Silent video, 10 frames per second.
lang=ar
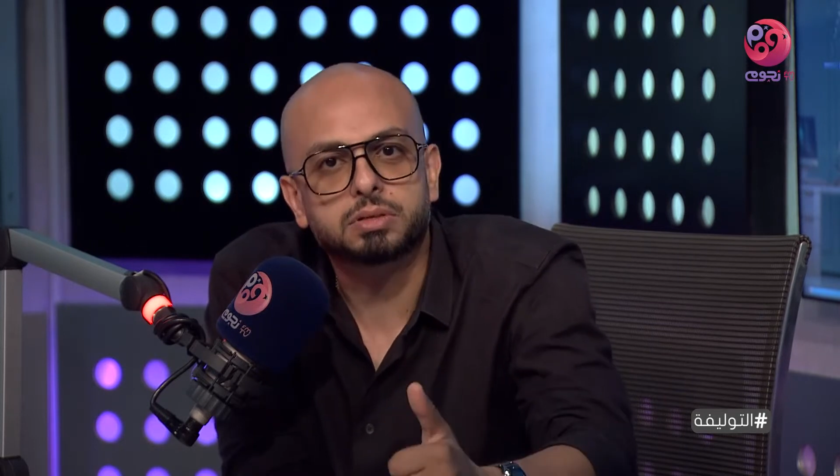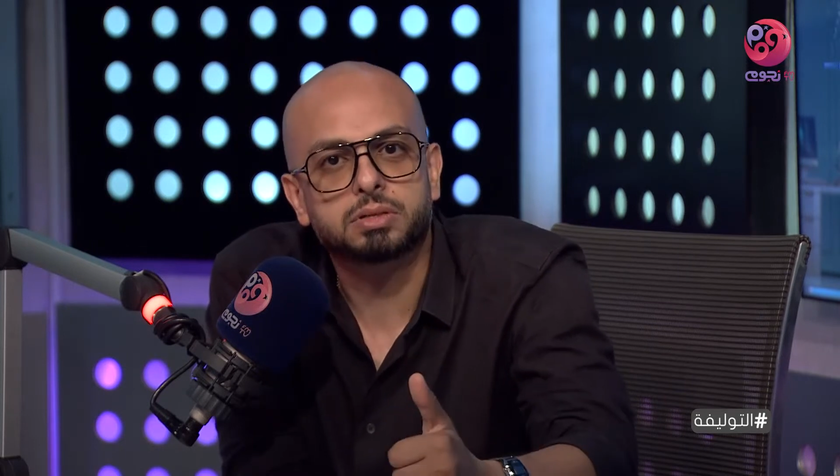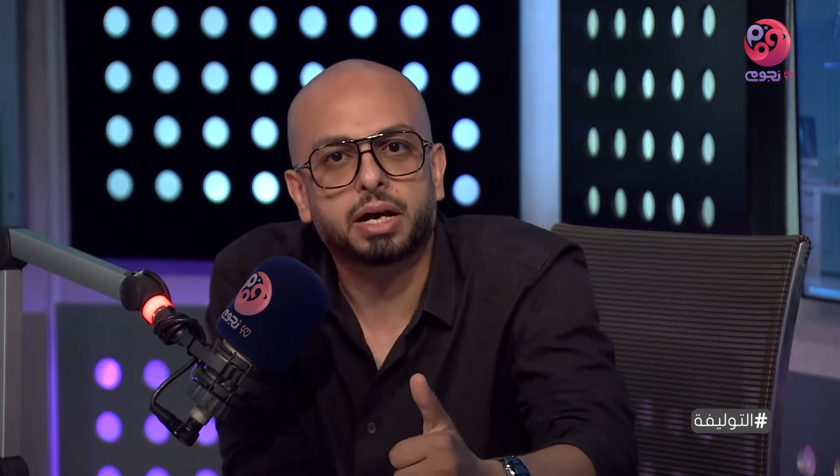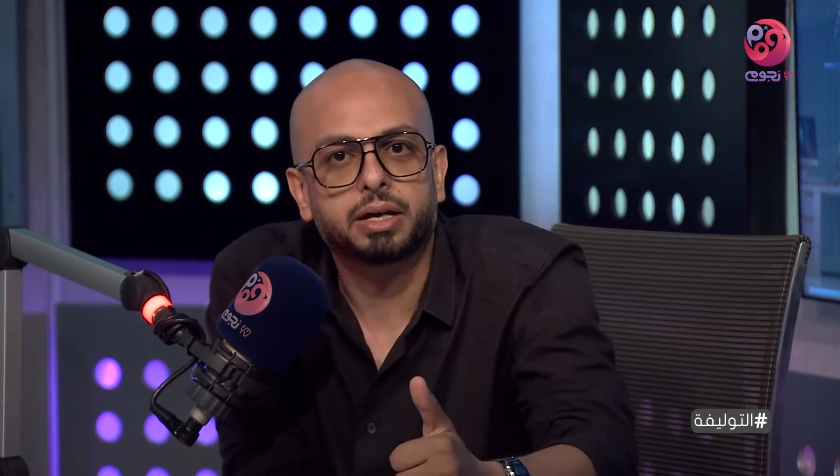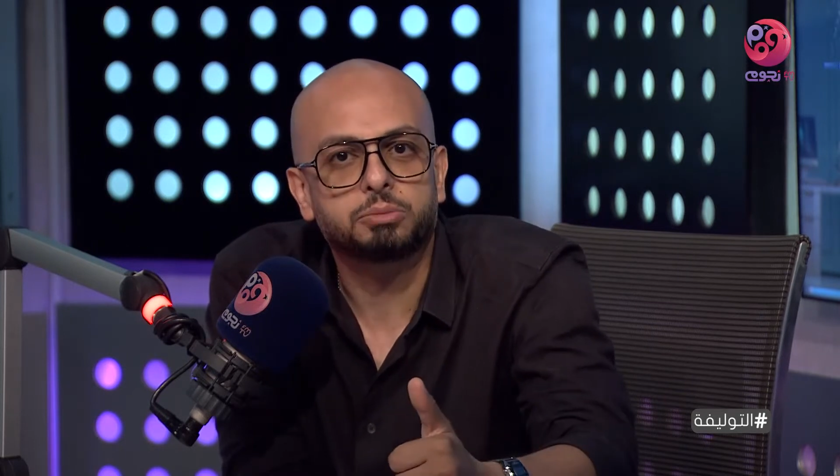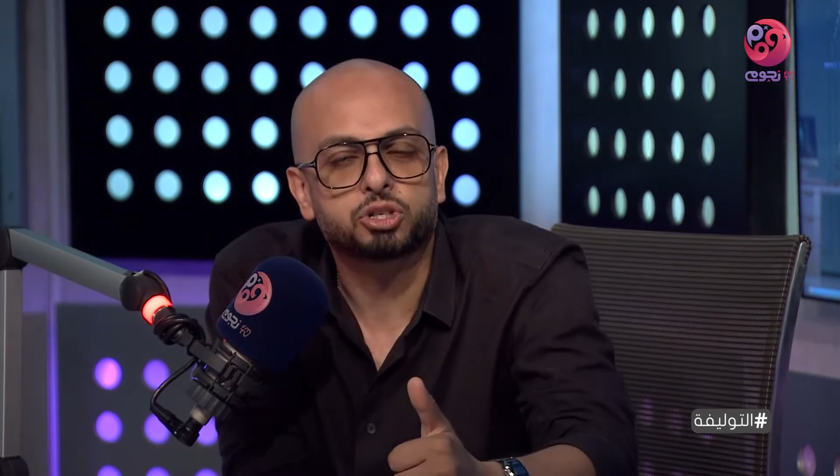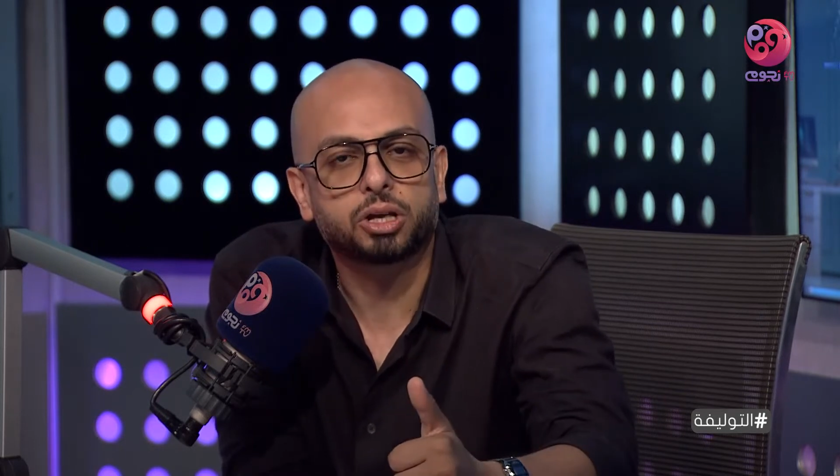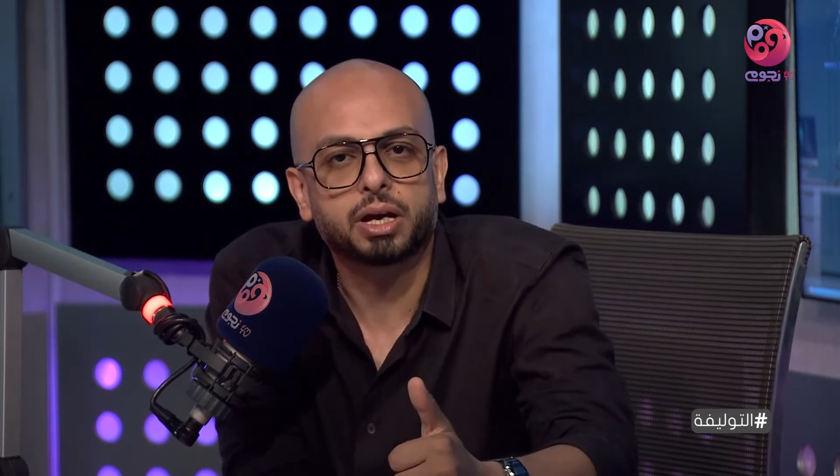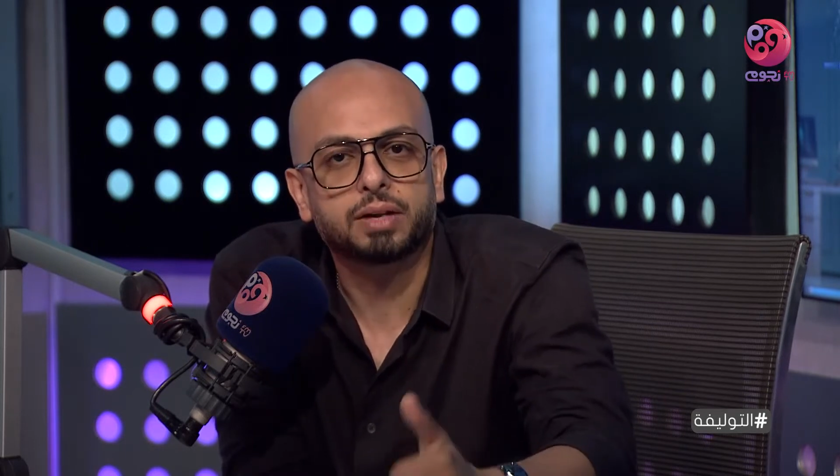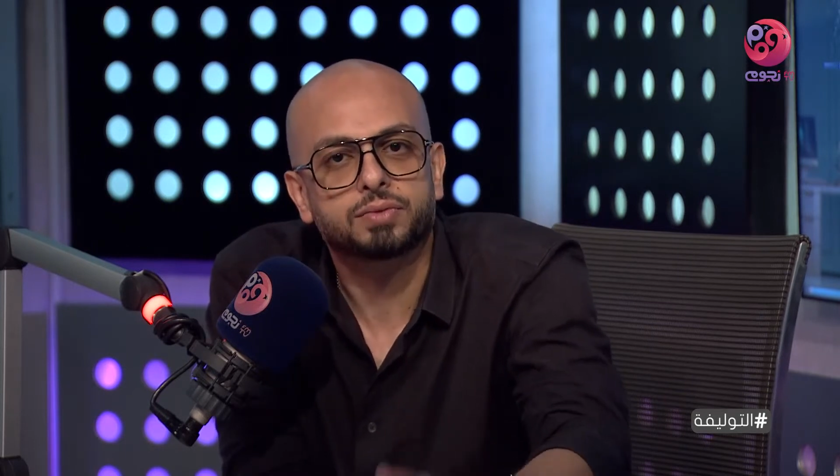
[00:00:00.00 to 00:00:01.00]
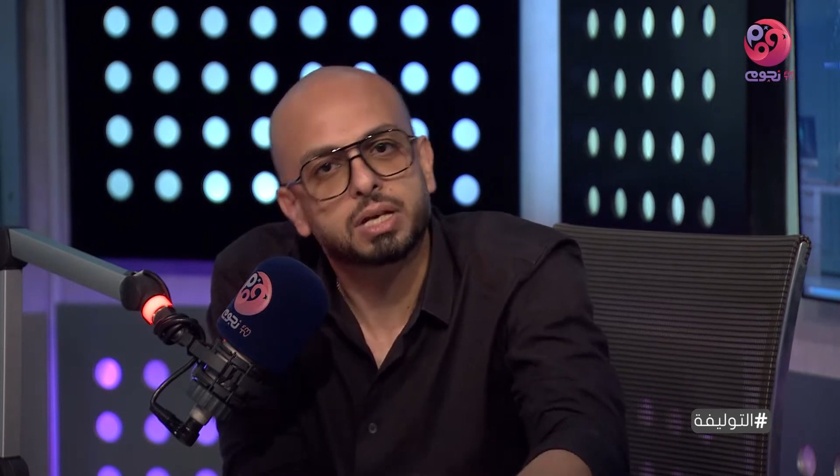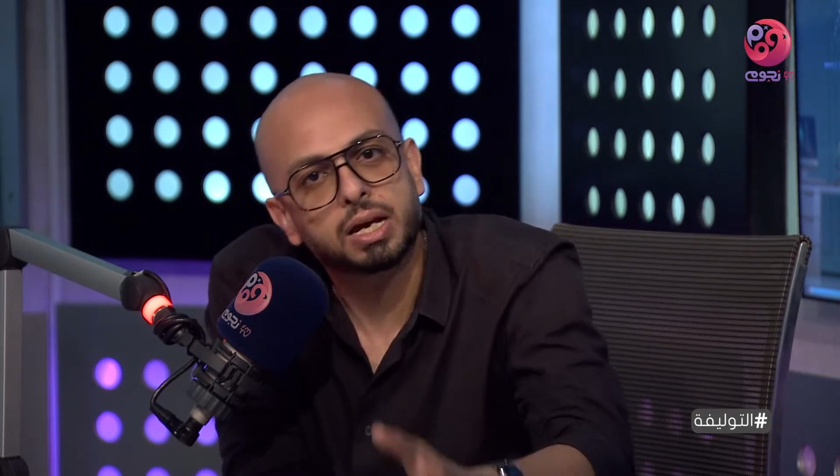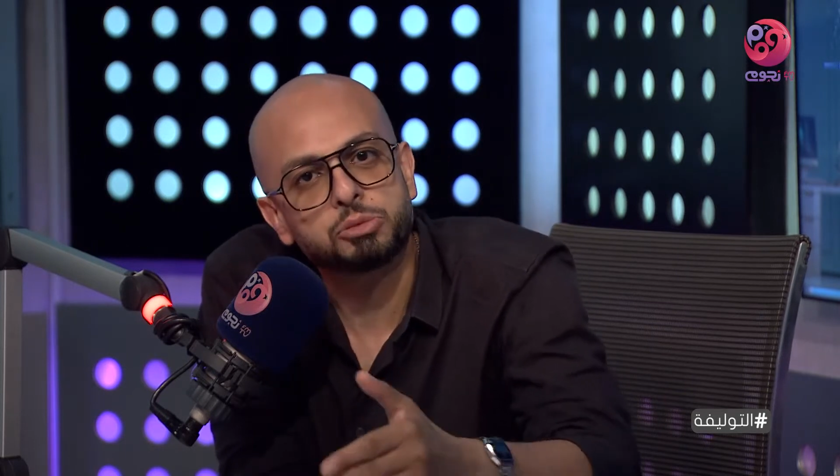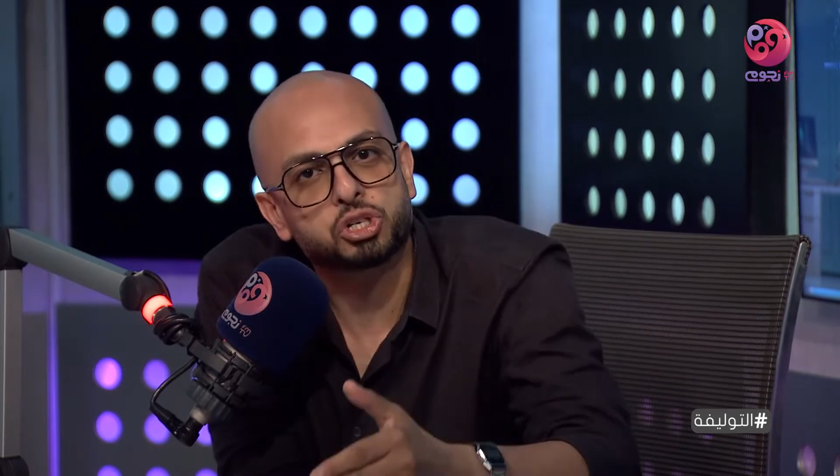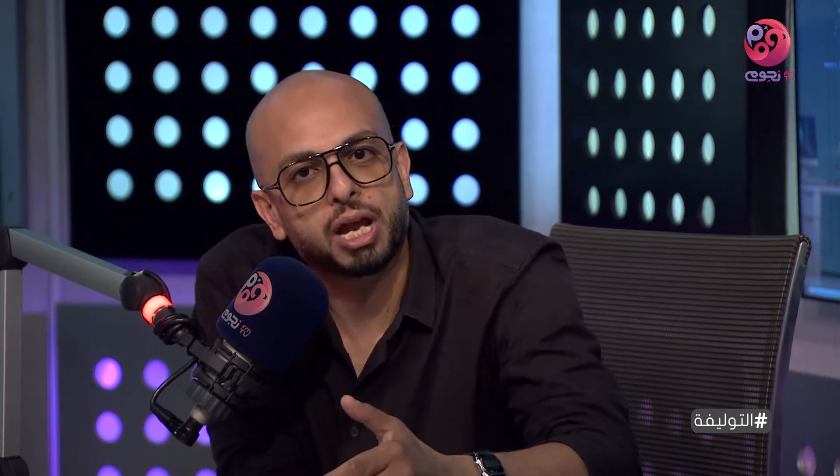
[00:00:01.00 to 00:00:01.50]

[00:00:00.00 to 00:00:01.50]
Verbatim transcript: صاحيه مش طايقه نفسها مش